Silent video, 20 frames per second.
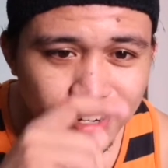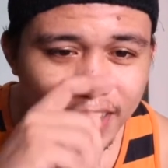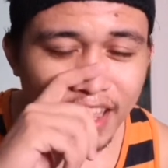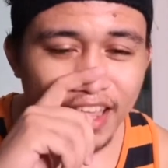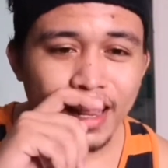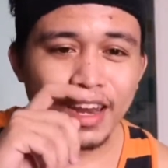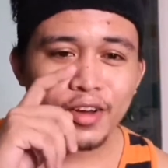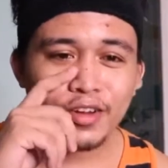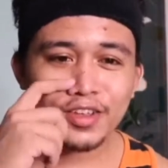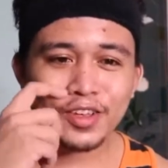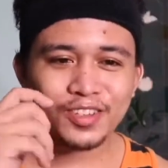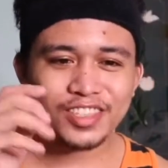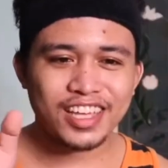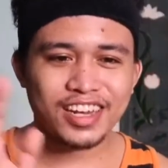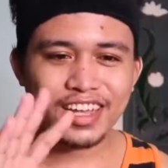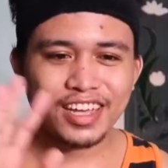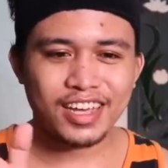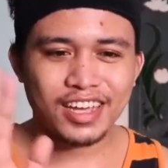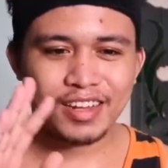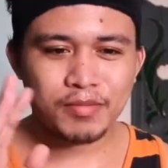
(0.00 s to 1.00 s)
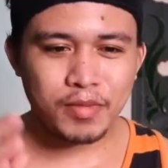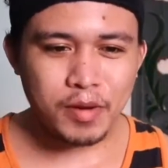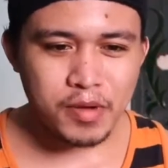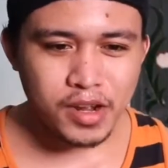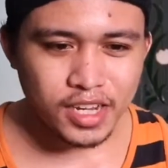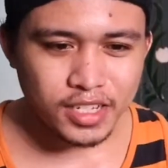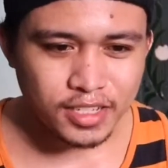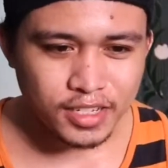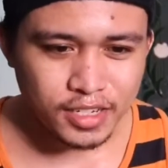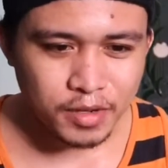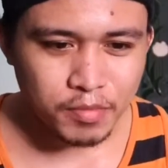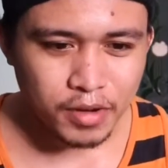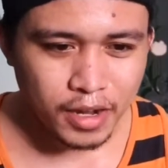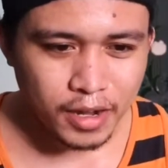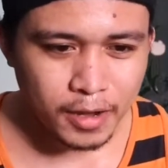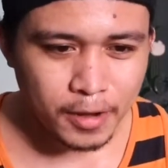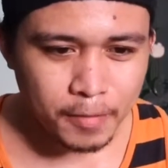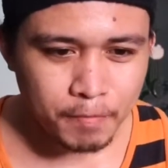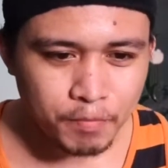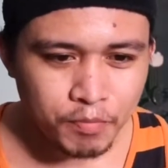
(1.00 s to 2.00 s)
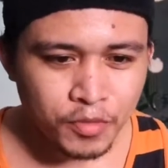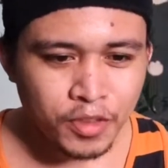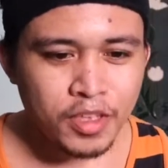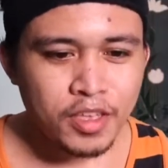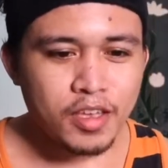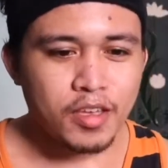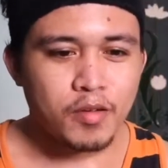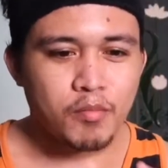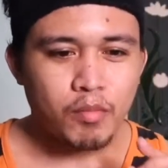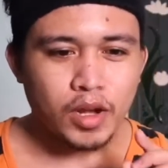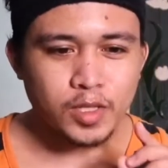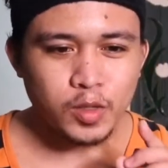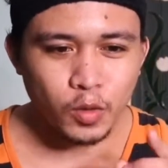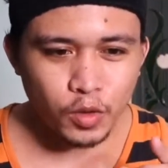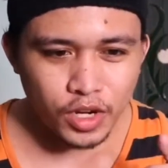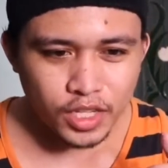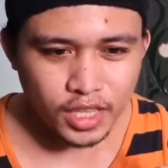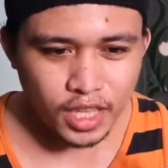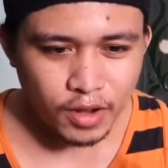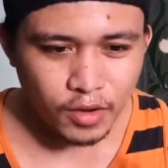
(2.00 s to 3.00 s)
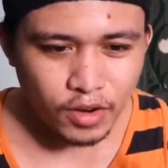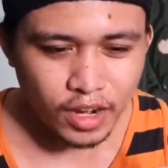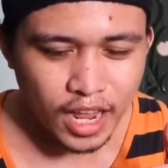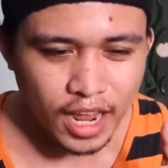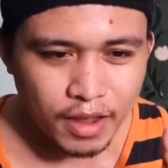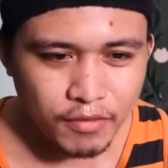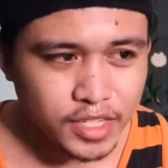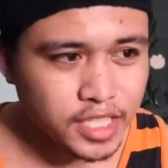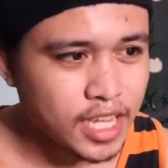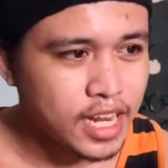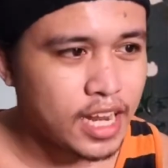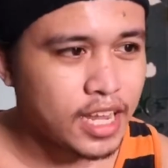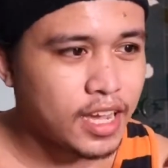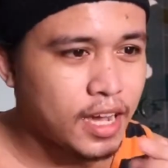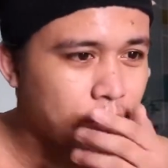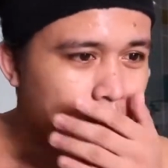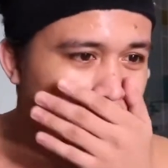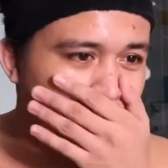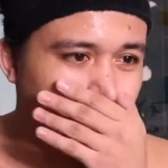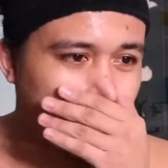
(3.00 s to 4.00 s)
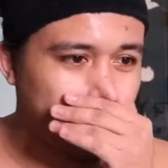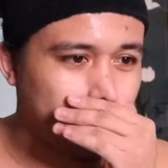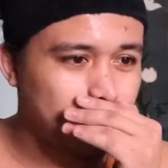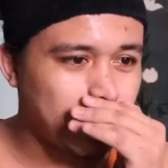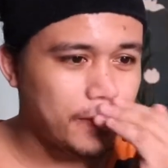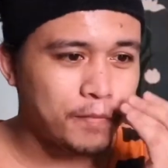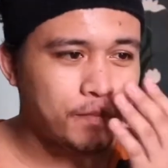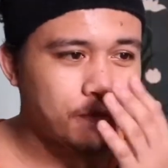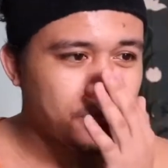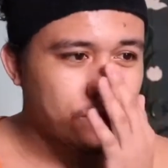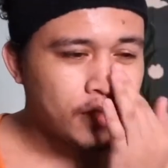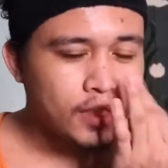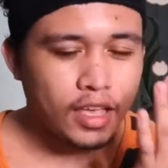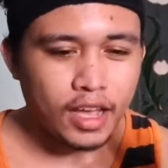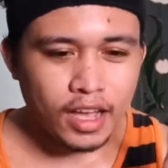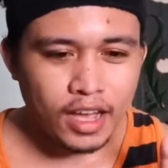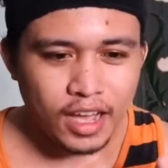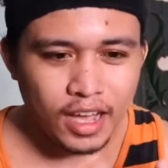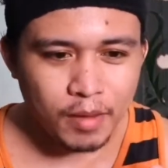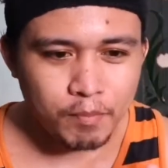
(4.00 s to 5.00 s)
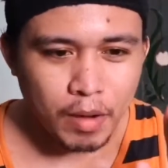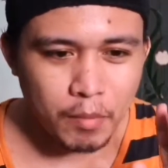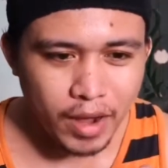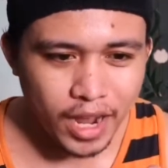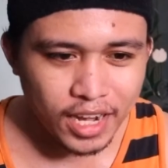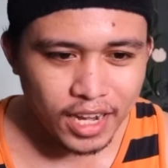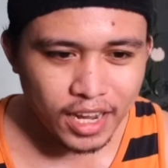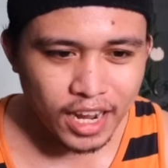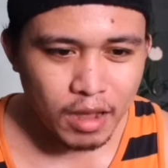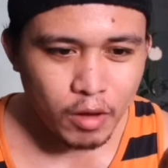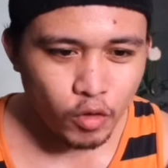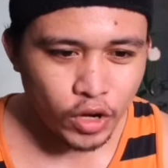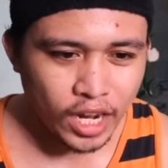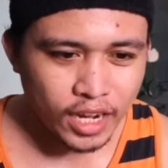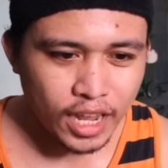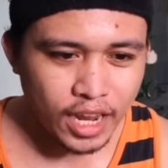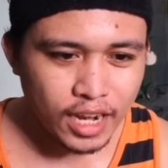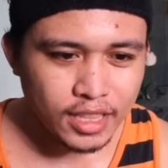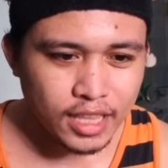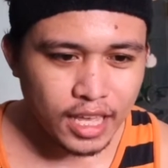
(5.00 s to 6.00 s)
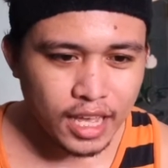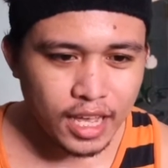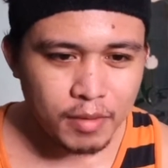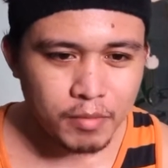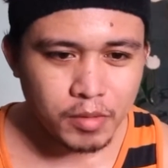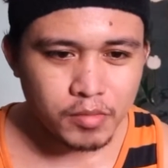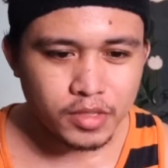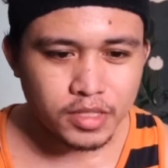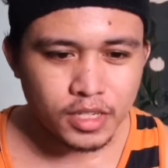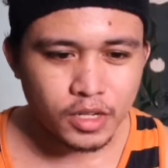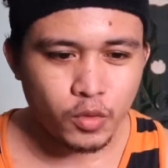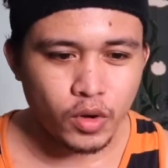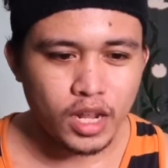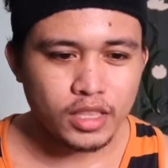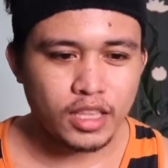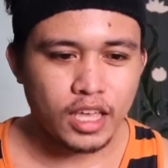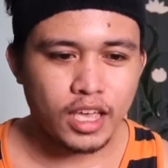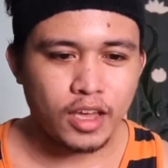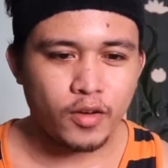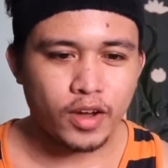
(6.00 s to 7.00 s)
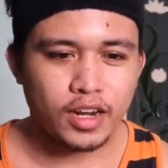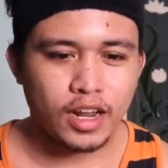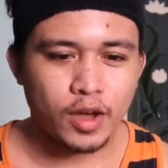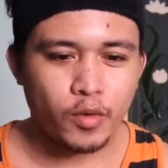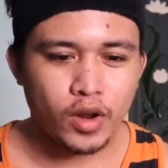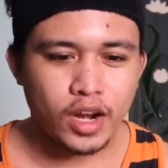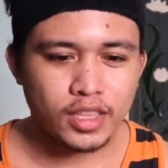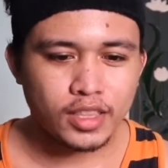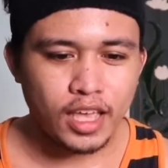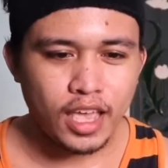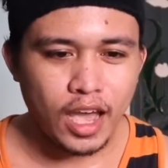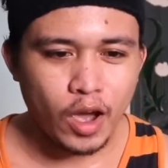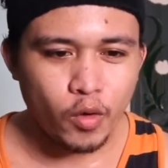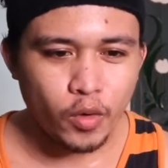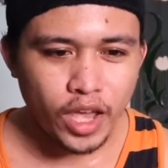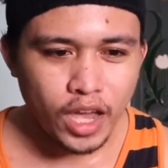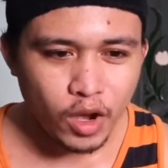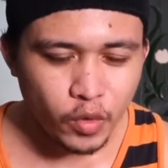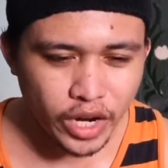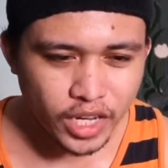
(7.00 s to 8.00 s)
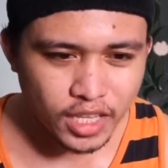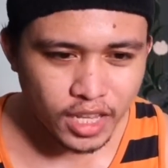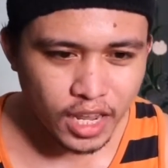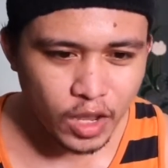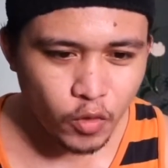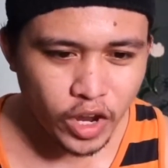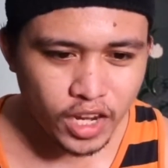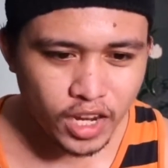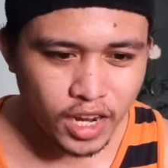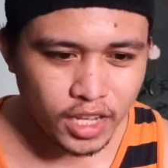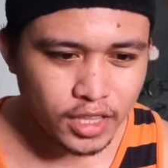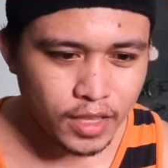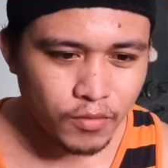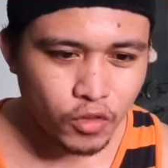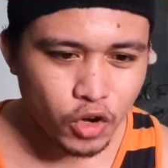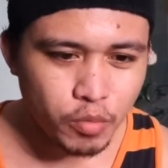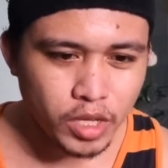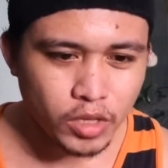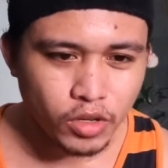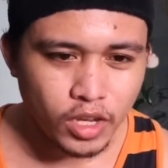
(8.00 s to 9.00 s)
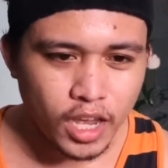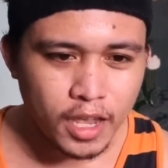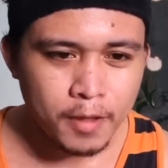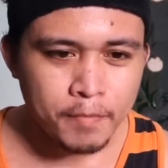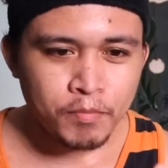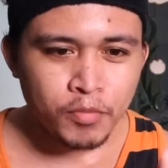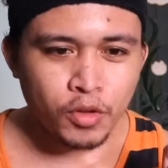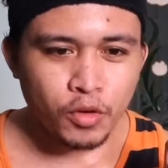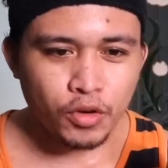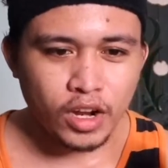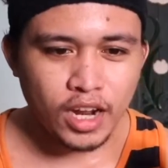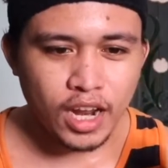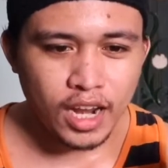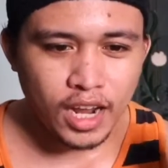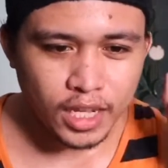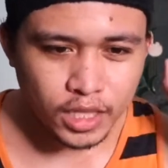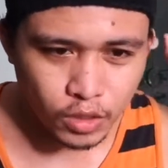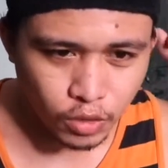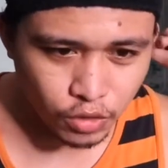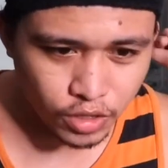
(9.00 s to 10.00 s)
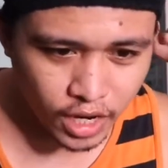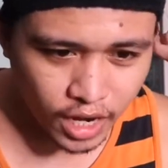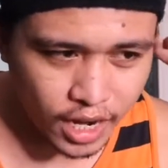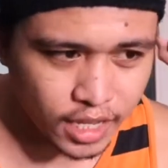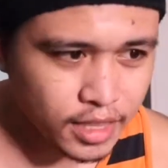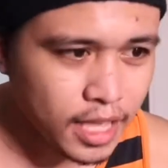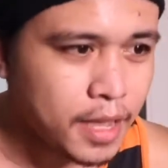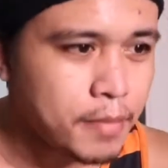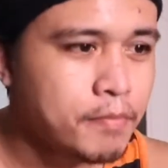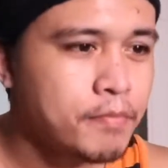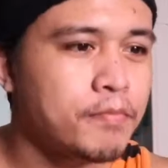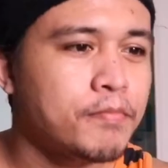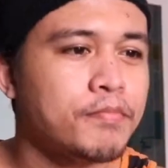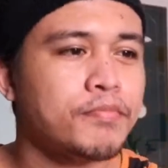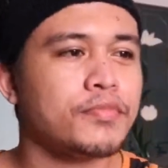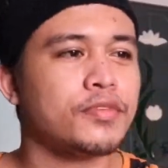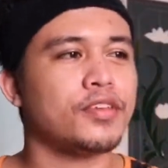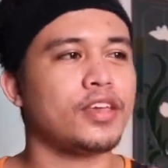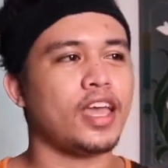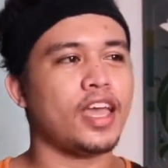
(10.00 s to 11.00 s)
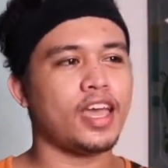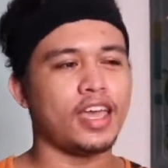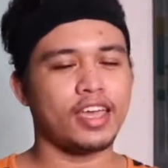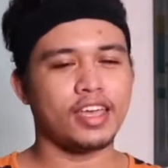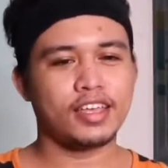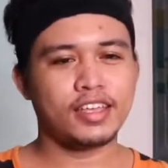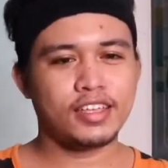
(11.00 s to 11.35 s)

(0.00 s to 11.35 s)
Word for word: Okay, hello ninyong tanan, mama, sir, ma'am magsugod na ta og live styling karon then uh, pamain lang ha unhanay lang ta ha ma'am sir wala tay kuan ha wala tay away-away dire way negative comment okay na lang atong unang item okay